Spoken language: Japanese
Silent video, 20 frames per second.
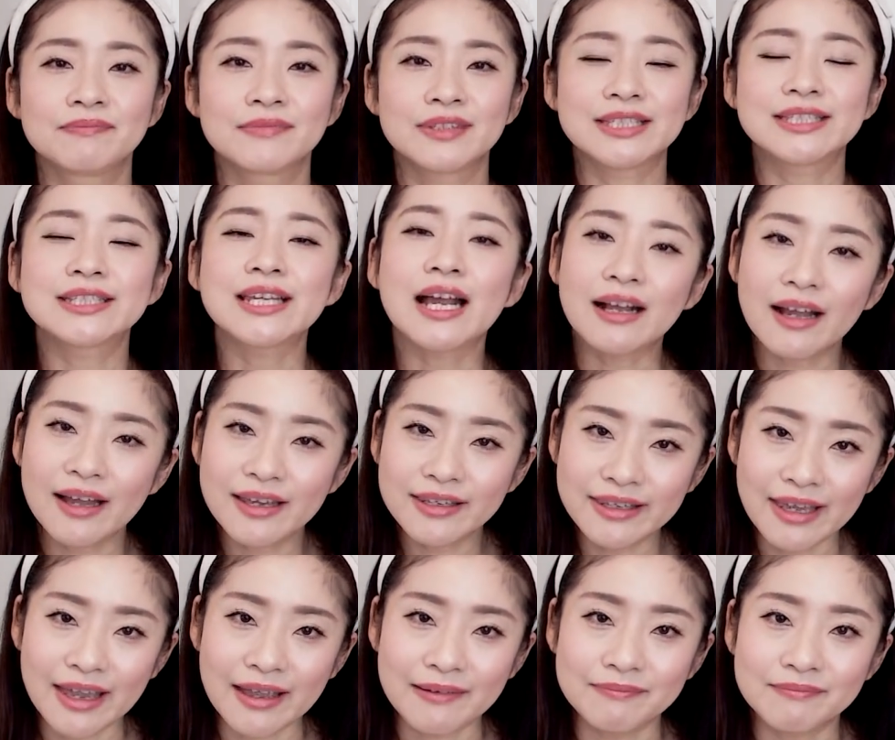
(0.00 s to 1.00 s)
記者会
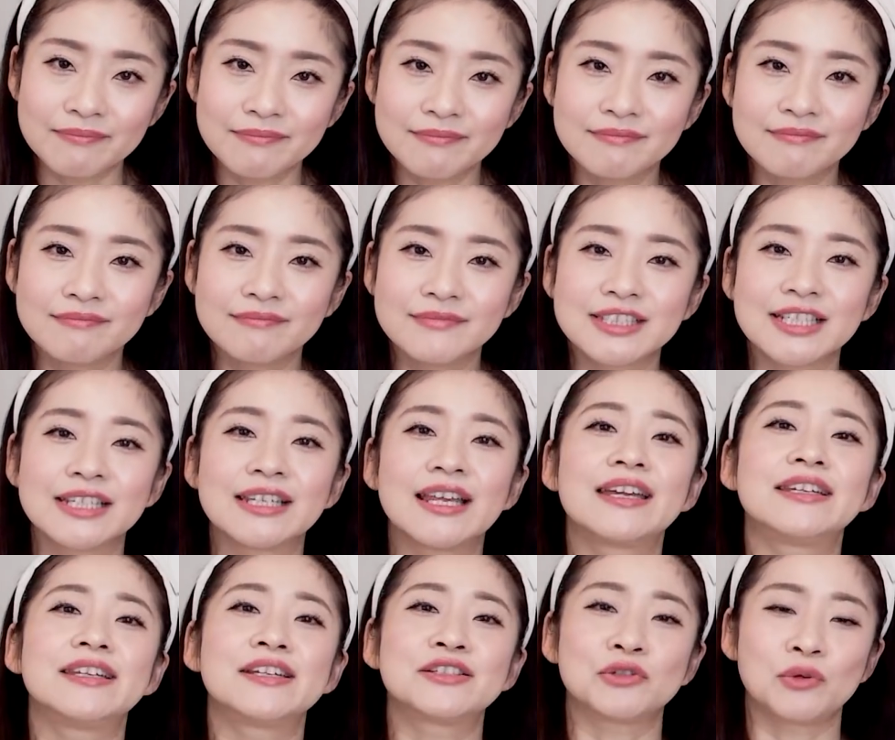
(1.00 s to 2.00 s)
見じゃな
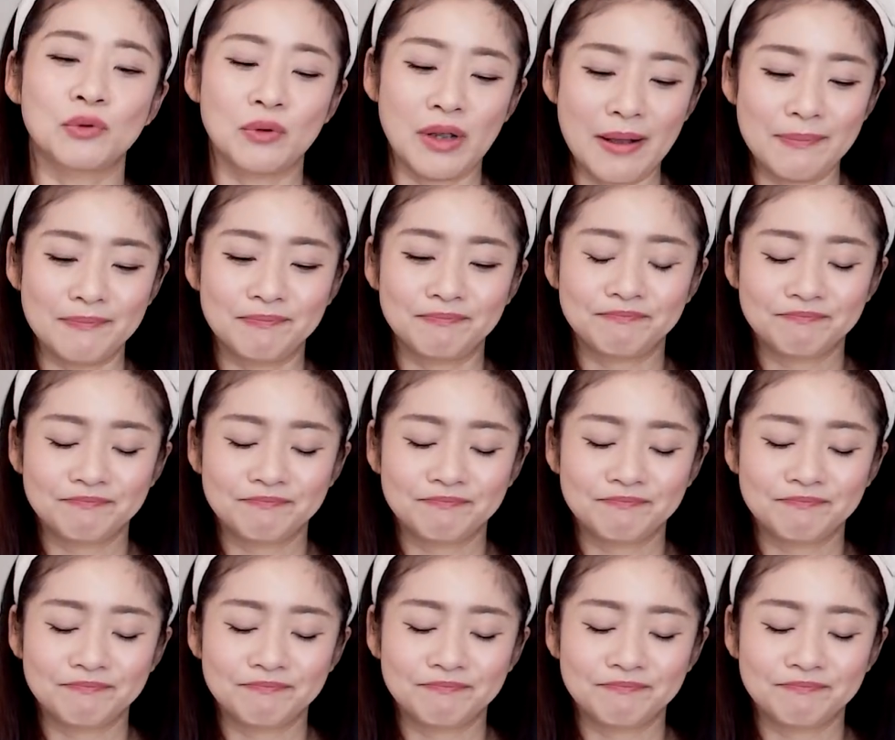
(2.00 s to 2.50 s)
いでしょうか。